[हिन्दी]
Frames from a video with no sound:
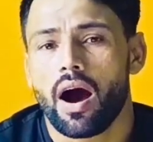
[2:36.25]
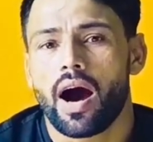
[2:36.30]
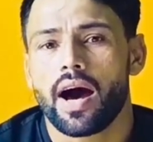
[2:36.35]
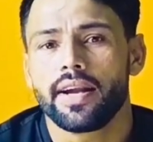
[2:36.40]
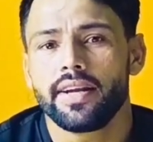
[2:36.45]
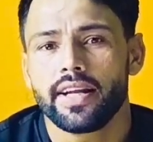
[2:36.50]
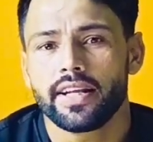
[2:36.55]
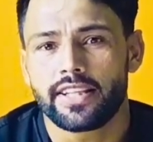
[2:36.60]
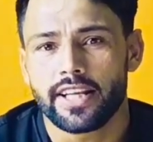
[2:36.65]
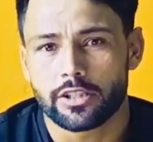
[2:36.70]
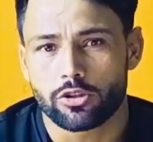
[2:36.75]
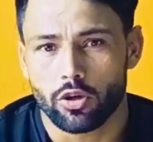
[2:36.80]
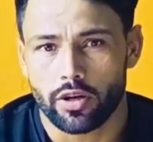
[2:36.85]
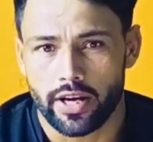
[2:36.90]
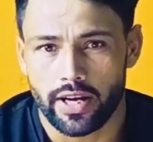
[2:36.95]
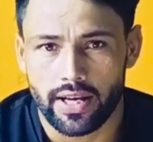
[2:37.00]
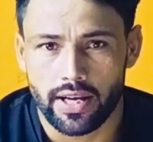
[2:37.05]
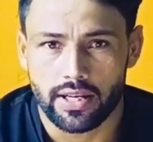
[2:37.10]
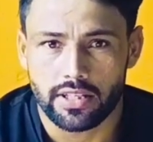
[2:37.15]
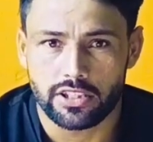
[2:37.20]
अन्य देशों
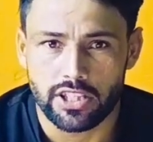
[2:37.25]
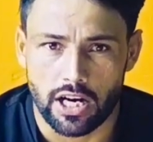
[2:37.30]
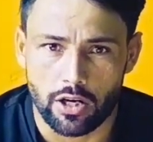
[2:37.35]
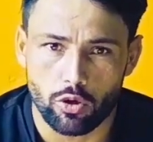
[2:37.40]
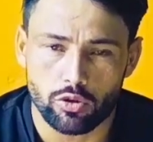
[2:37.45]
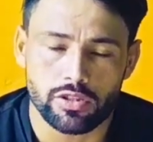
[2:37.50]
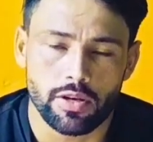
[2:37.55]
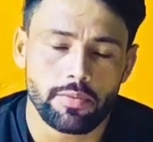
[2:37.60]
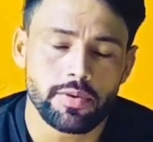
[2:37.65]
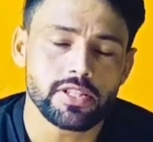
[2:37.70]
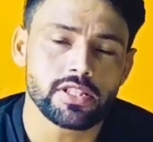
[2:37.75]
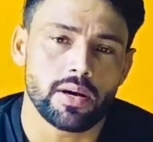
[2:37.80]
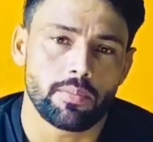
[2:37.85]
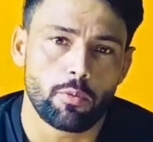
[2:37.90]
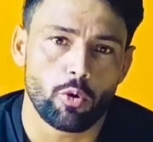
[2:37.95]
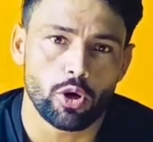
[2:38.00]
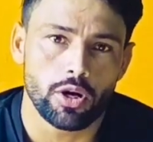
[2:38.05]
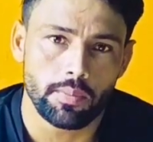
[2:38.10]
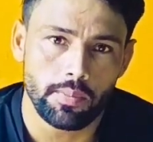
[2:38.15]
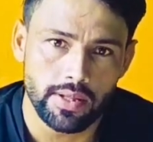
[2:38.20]
के जाटों से भी
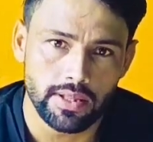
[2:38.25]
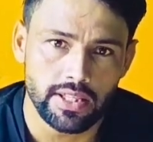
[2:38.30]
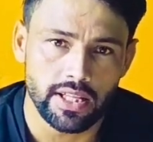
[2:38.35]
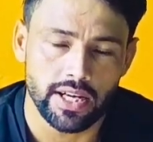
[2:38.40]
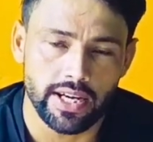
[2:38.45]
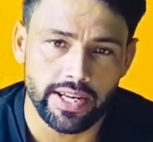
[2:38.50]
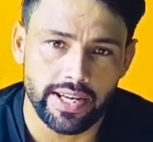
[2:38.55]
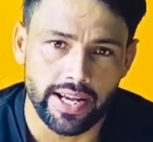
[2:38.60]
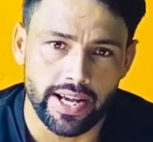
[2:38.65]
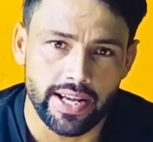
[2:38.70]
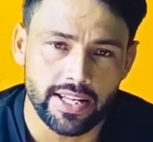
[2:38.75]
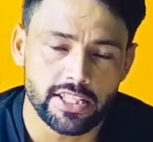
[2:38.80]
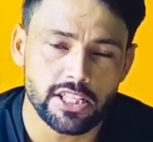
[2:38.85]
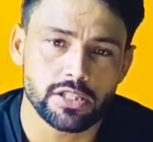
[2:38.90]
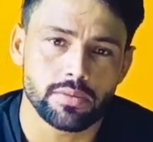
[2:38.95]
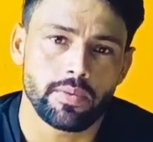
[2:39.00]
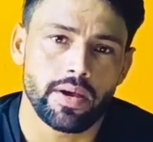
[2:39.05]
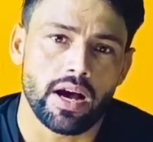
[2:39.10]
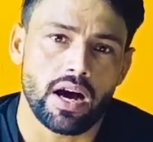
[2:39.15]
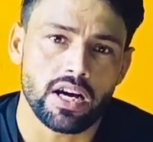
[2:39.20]
सपोर्ट मिलती रही है
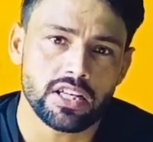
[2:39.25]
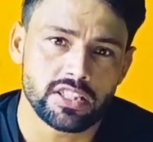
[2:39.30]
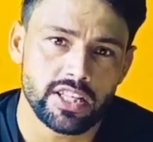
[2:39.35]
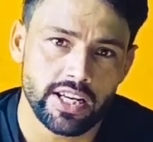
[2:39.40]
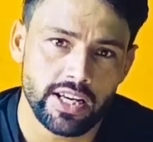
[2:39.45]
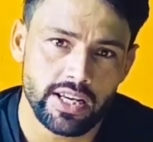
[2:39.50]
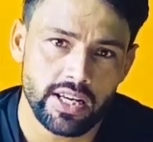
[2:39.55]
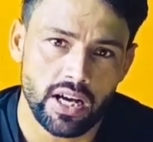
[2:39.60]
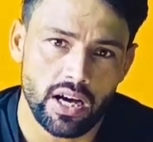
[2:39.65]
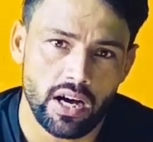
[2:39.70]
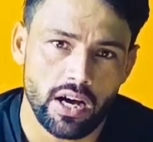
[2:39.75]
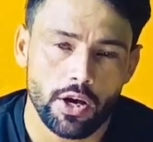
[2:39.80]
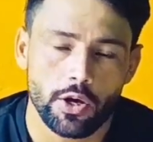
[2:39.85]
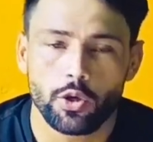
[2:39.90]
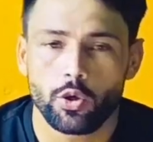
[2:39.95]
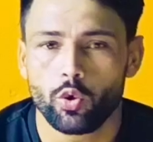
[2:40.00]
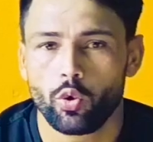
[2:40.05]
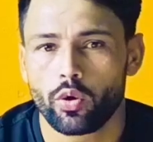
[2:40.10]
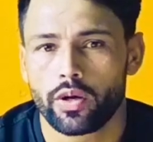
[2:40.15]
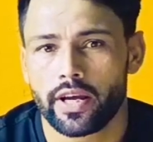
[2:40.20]
जिसमें ऑस्ट्रेलिया
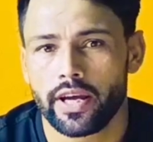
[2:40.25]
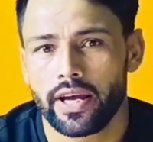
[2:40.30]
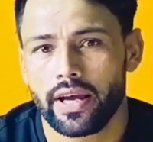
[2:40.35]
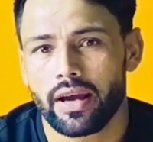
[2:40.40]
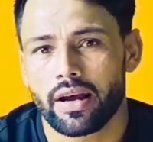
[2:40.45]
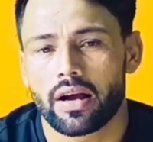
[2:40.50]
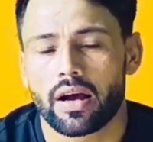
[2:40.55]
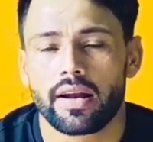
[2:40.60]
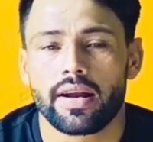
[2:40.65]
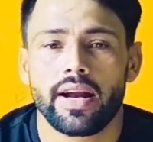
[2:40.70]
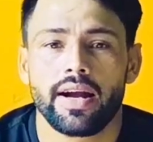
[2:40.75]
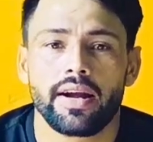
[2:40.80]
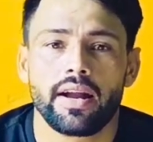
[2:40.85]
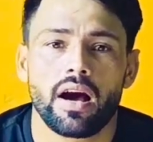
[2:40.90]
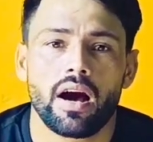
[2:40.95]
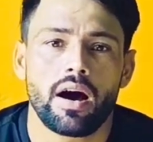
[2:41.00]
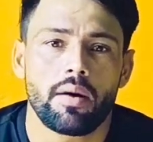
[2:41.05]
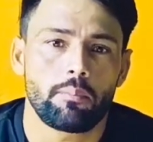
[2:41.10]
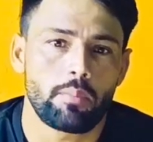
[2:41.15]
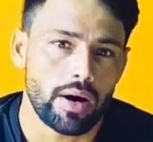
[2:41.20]
यूके
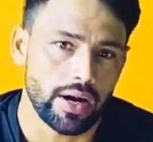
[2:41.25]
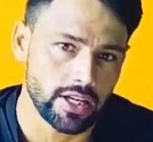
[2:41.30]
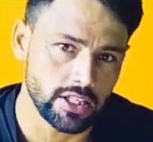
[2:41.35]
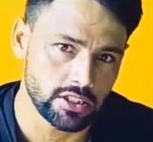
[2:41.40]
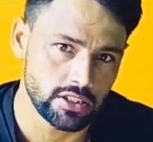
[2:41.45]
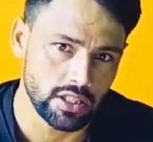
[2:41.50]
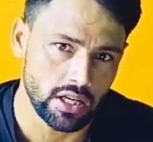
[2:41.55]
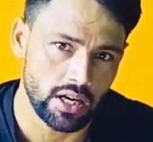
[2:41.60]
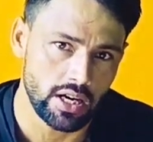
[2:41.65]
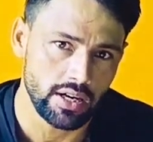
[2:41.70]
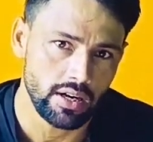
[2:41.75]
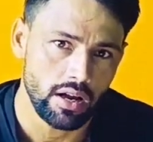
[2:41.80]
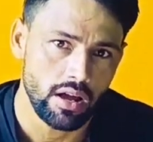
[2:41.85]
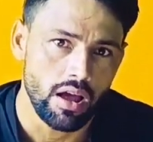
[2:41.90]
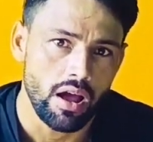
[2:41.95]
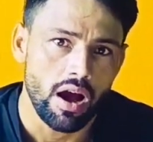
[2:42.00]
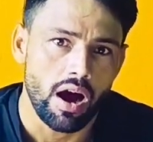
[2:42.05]
कनाडा पाकिस्तान